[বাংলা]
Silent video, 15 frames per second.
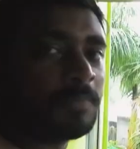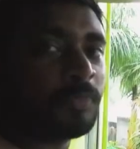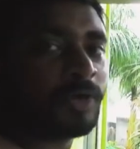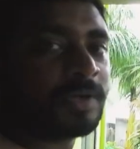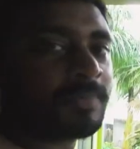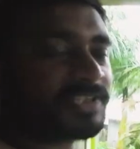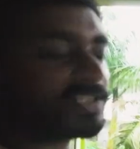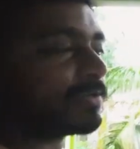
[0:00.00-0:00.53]

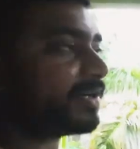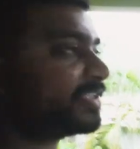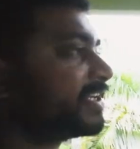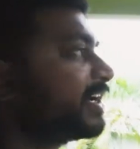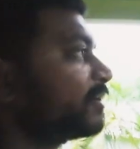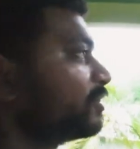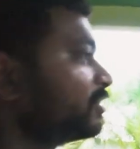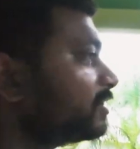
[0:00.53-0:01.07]
পৌনে পাঁচটা বাজে
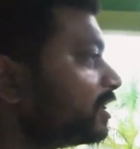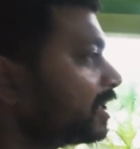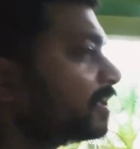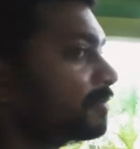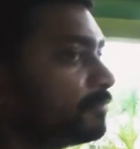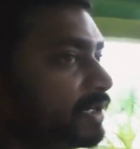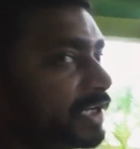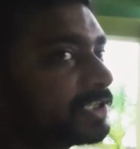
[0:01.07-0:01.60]
এখন
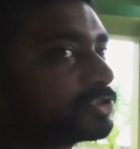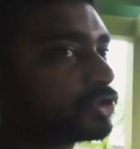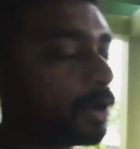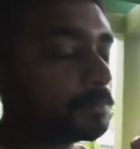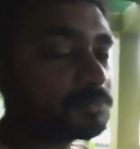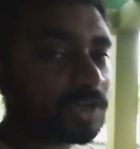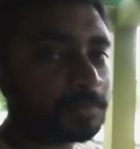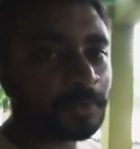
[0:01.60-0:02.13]
মানে
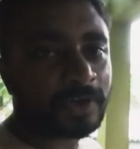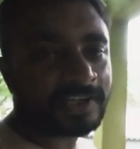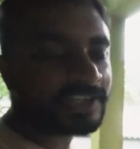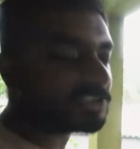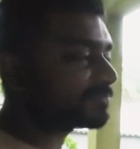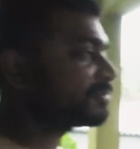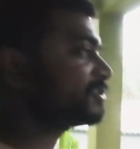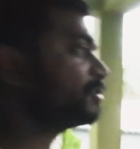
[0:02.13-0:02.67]
ঝমঝম করে
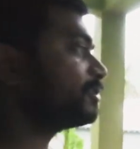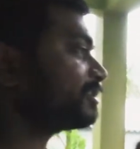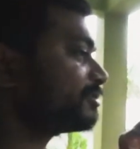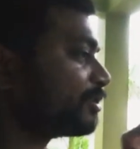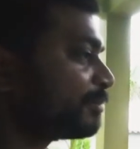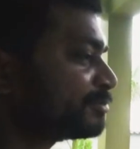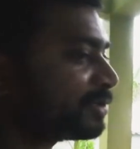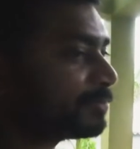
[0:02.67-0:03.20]
জাস্ট বৃষ্টি হচ্ছে
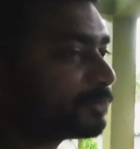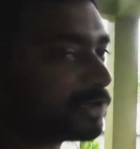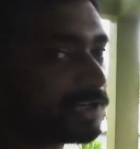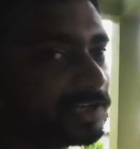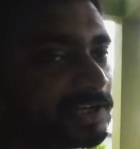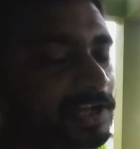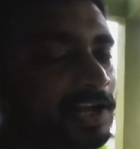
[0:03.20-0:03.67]
ঝমঝম করে